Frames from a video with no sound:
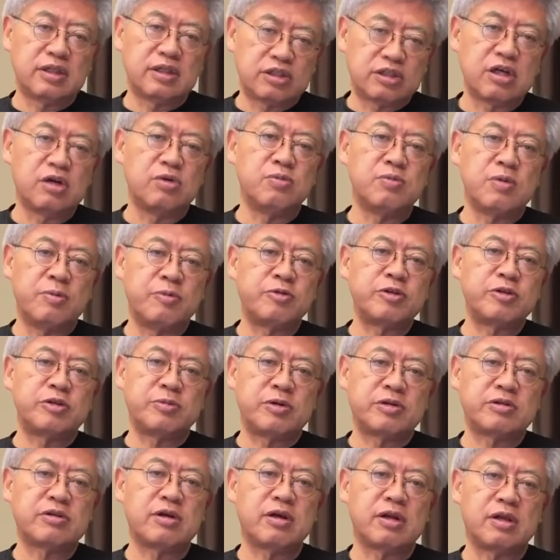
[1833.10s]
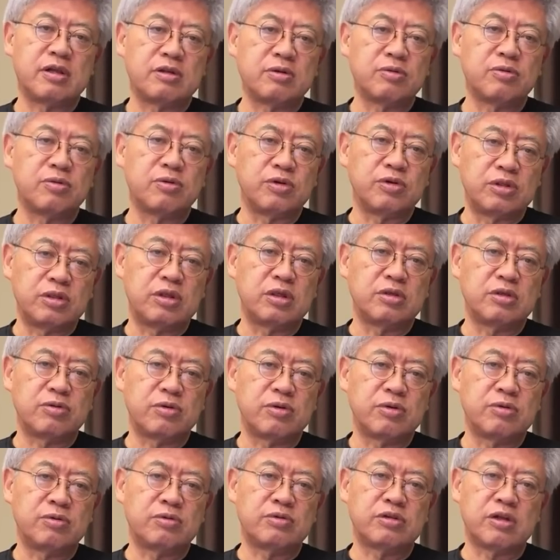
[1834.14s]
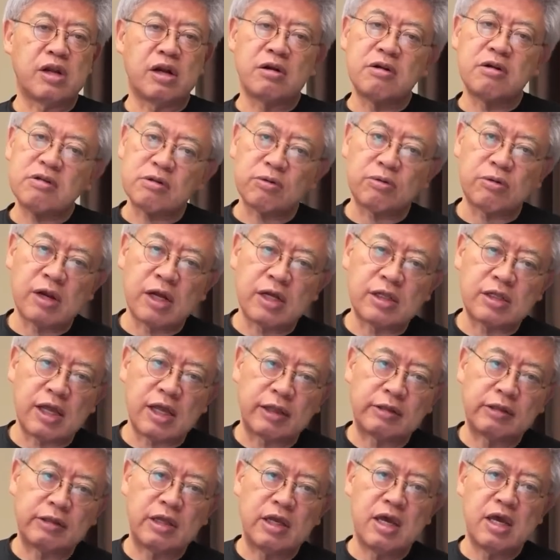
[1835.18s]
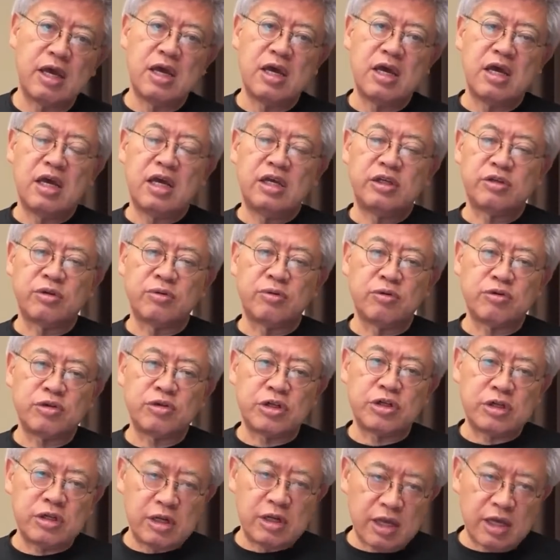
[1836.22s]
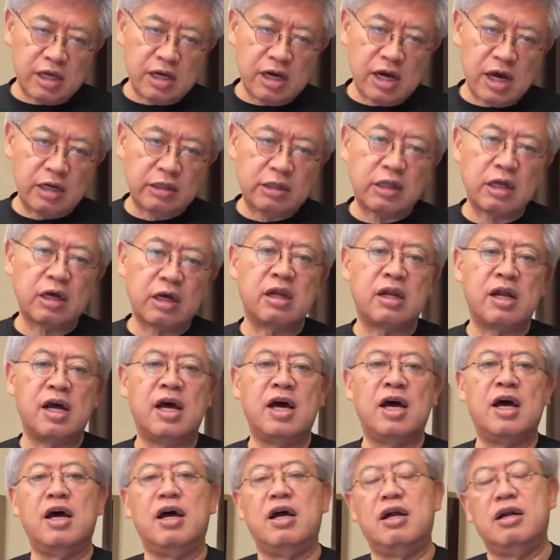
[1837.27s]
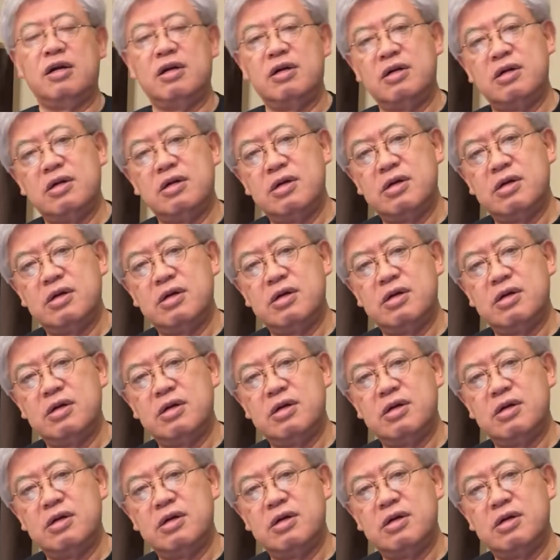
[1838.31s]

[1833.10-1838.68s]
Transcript: 私がお守りしますからということを言って、それを貫いてこられた。その信頼があったから、